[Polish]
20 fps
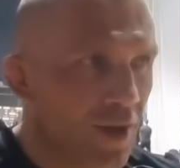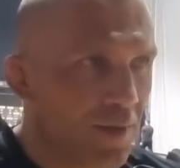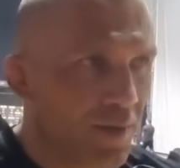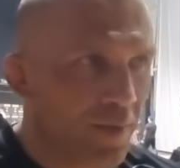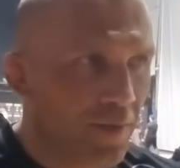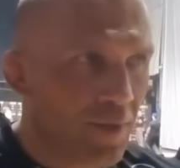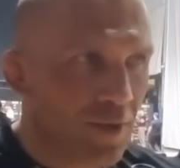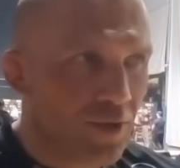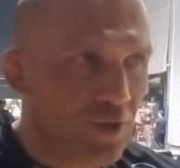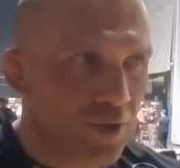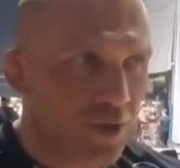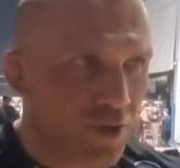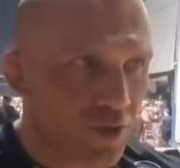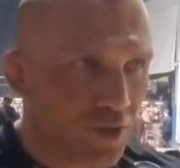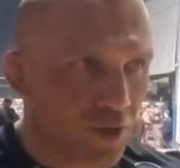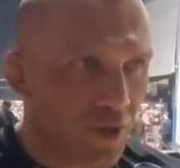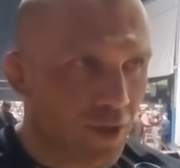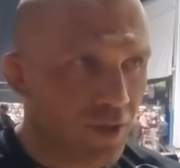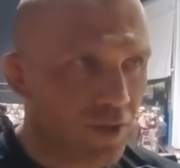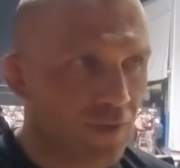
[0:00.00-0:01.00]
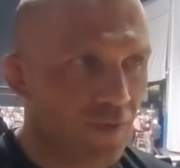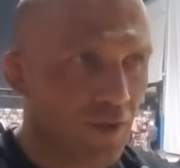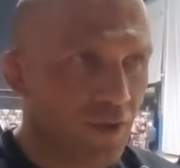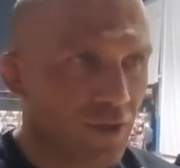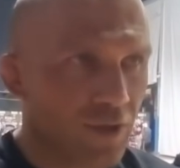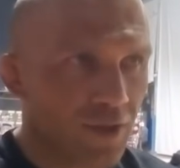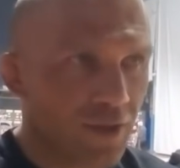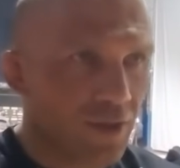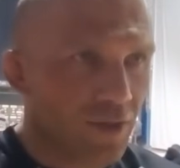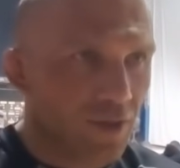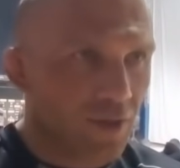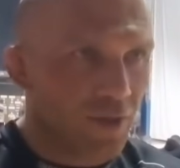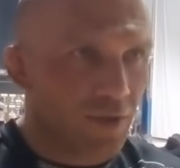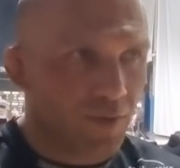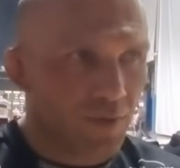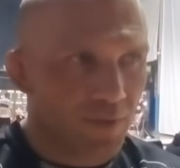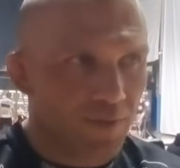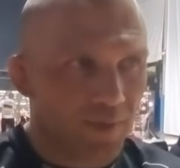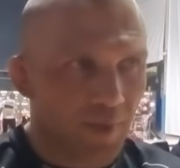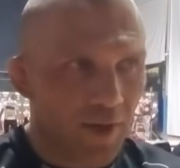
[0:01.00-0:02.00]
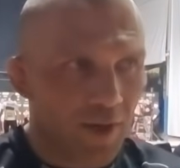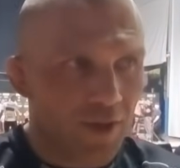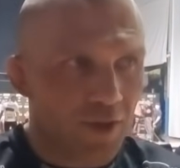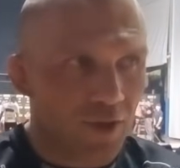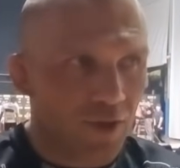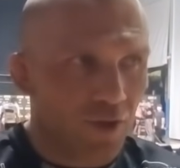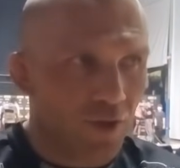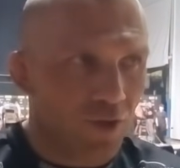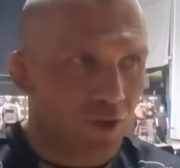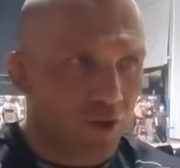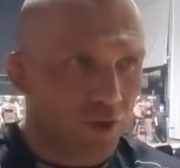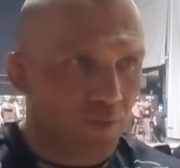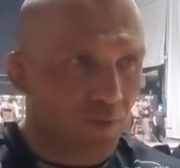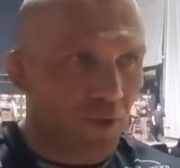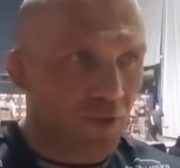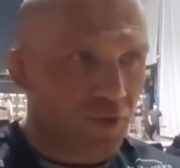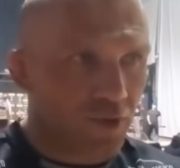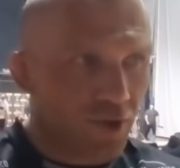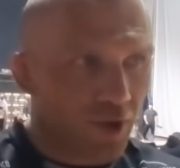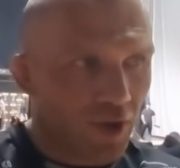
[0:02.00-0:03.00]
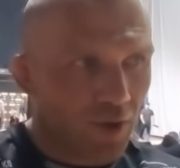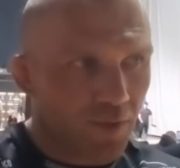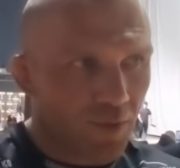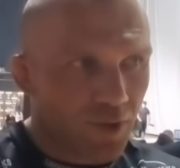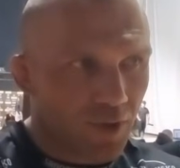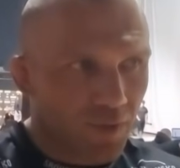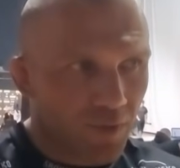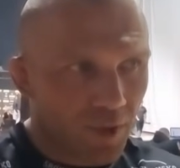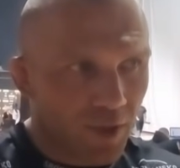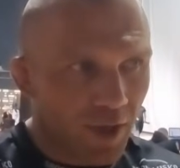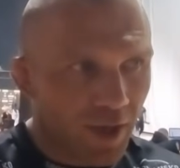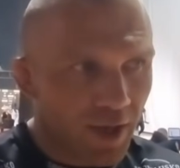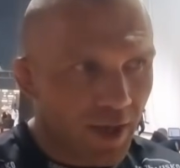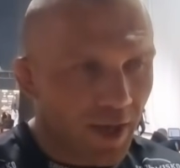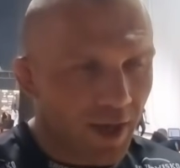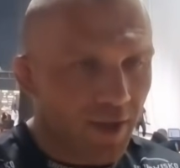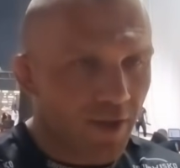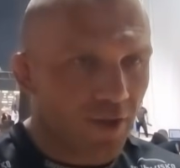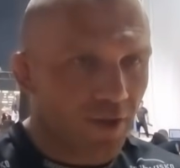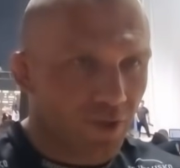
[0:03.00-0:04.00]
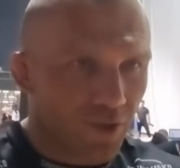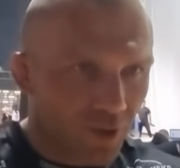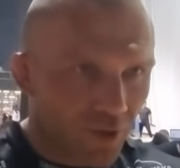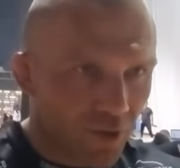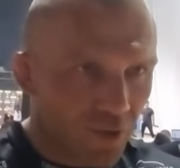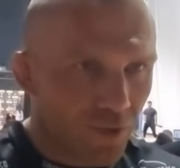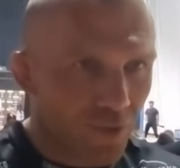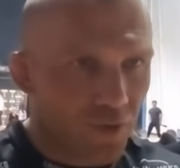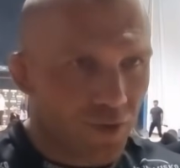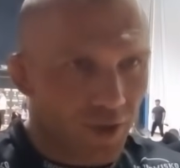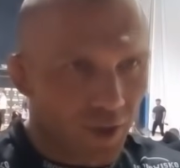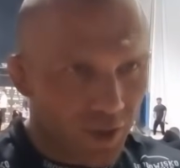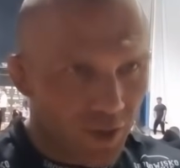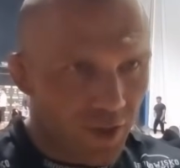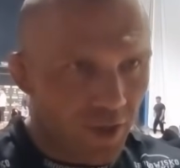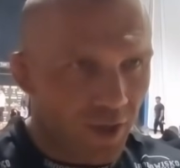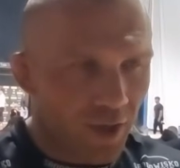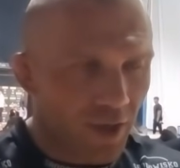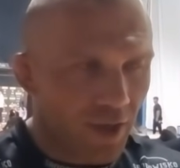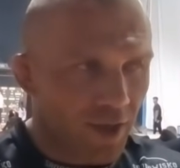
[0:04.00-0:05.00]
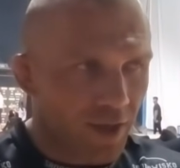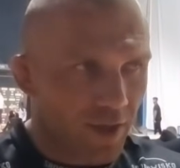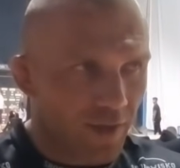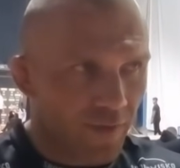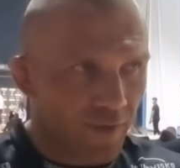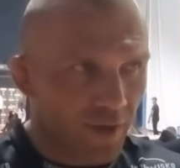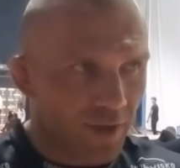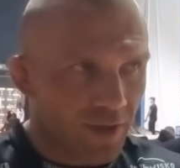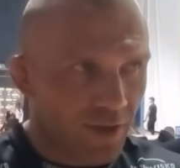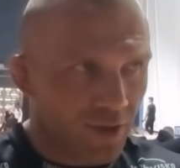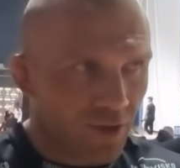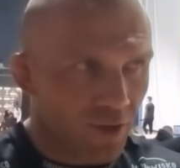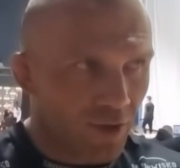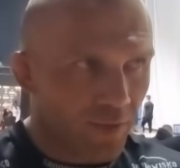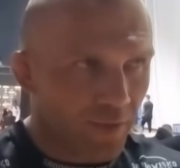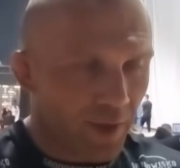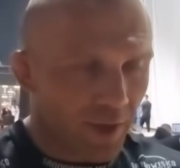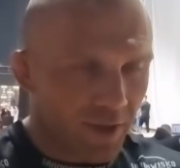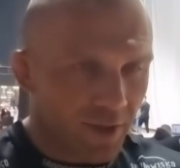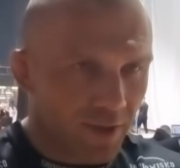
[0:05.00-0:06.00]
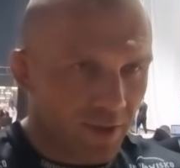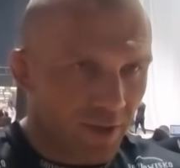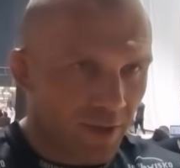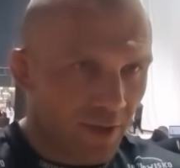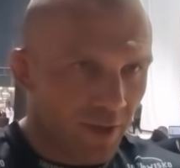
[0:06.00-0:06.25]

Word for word: Mam nadzieję, że wiesz, z parę tygodni odpocznie i możemy delikatnie się rozruszać i delikatnie wracać do pracy.